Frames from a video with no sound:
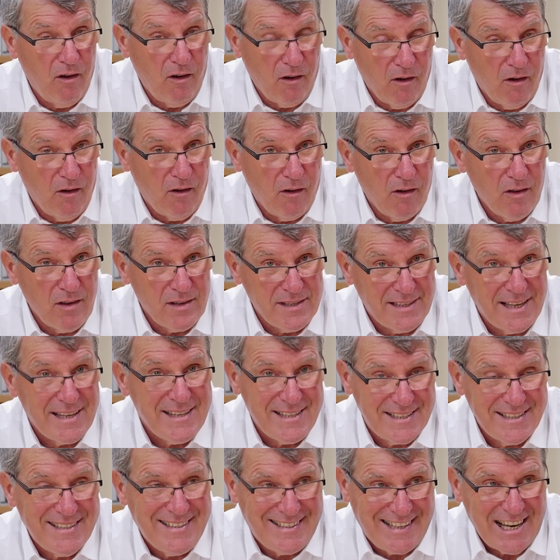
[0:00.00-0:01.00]
euh
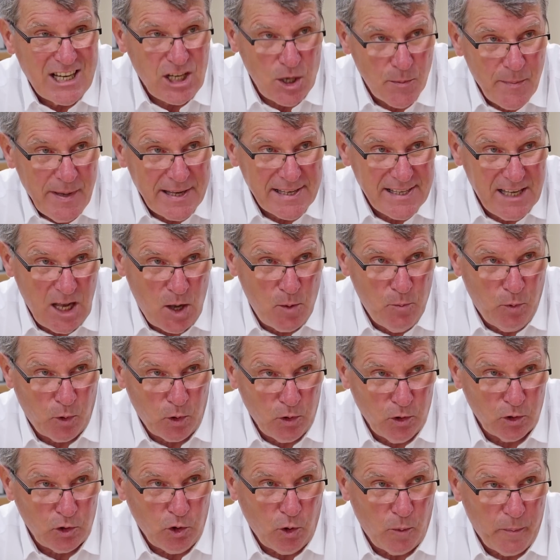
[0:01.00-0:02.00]
c'est jamais sain pour
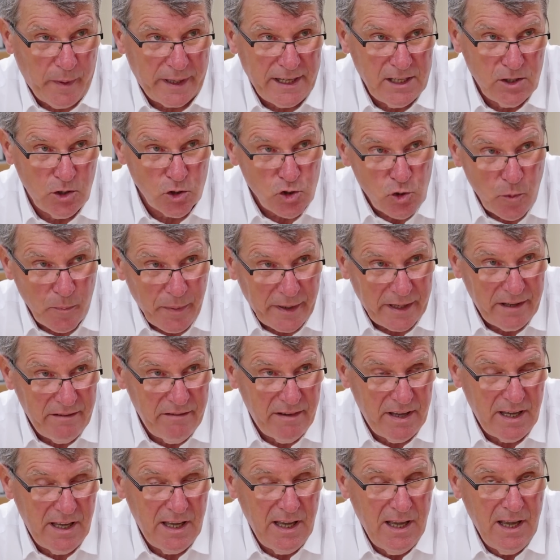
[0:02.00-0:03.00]
une entreprise de se
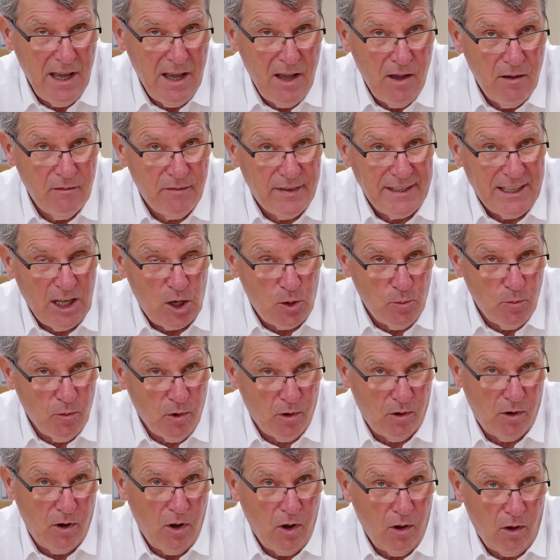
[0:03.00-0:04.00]
priver
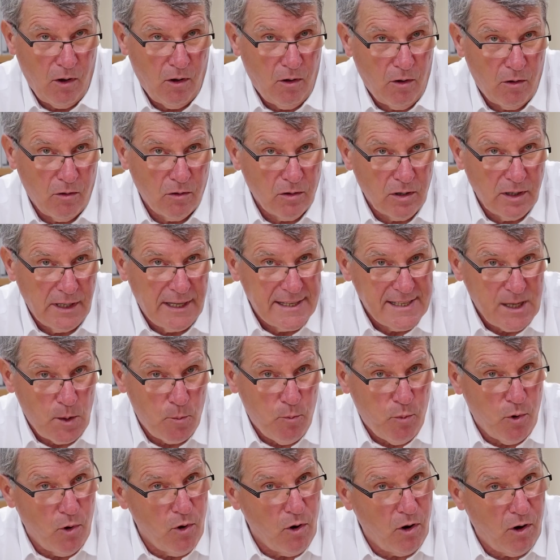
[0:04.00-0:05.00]
finalement euh, des
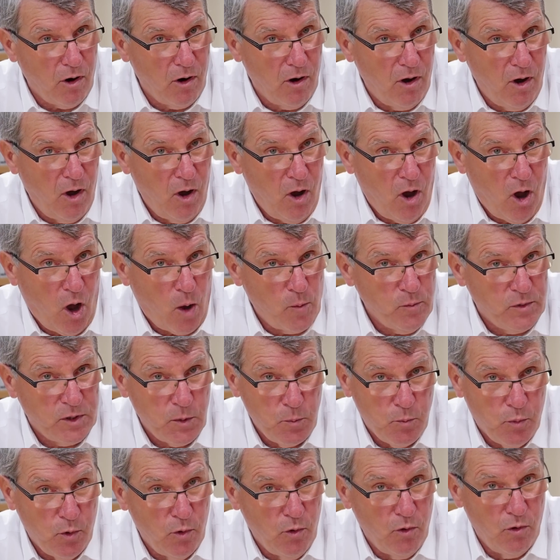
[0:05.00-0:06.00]
apports un petit
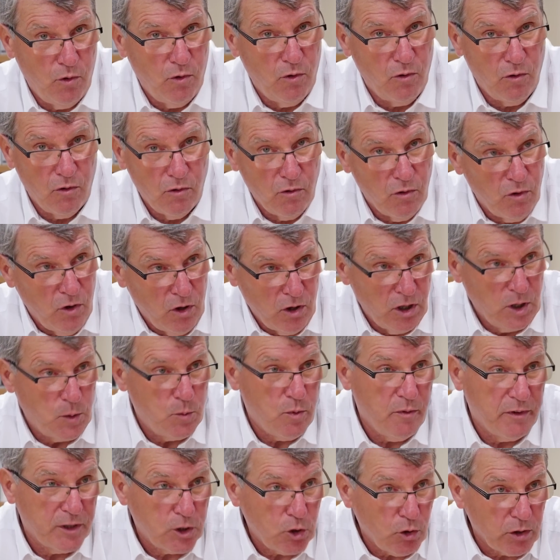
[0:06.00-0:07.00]
peu euh, qui
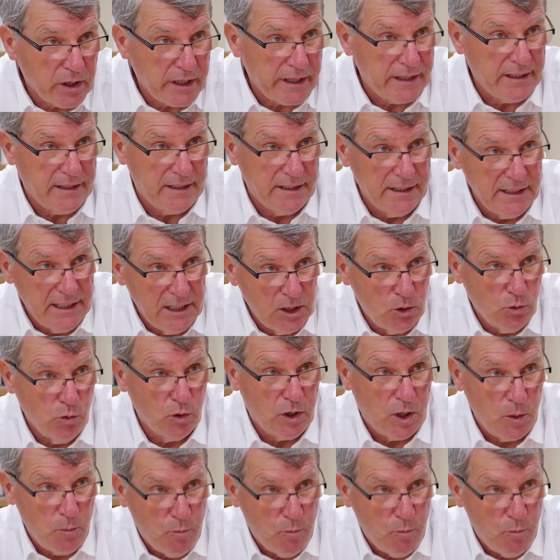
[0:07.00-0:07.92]
peuvent être critiques ou qui